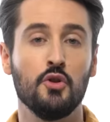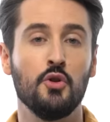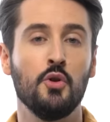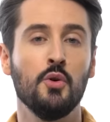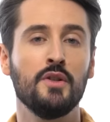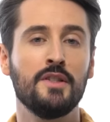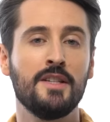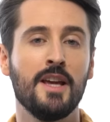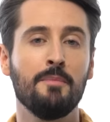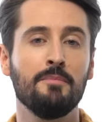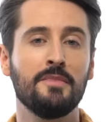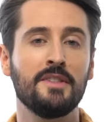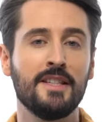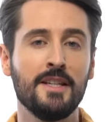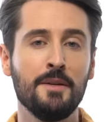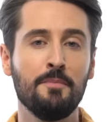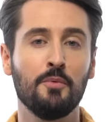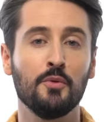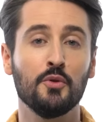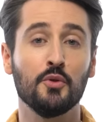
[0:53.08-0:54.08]
Deuxième
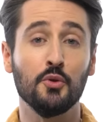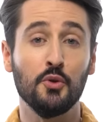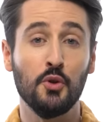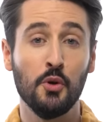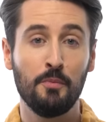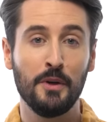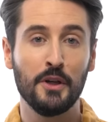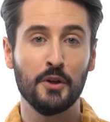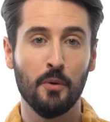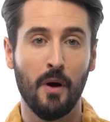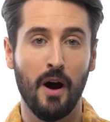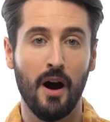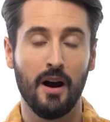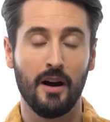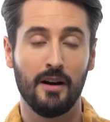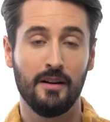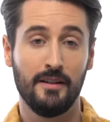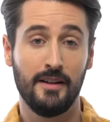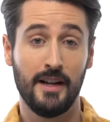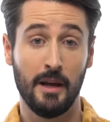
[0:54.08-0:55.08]
type de
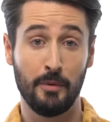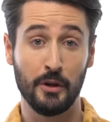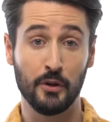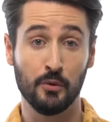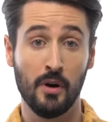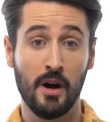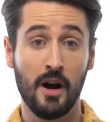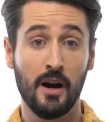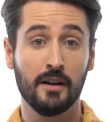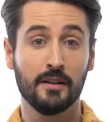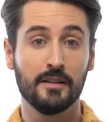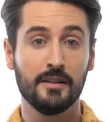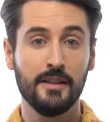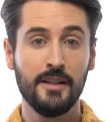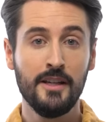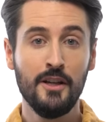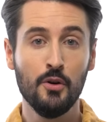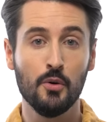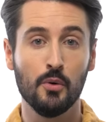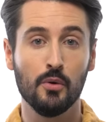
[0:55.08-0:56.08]
baignoire, la baignoire
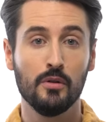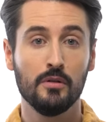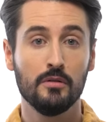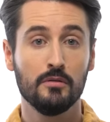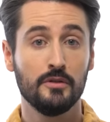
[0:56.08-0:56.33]
îlot.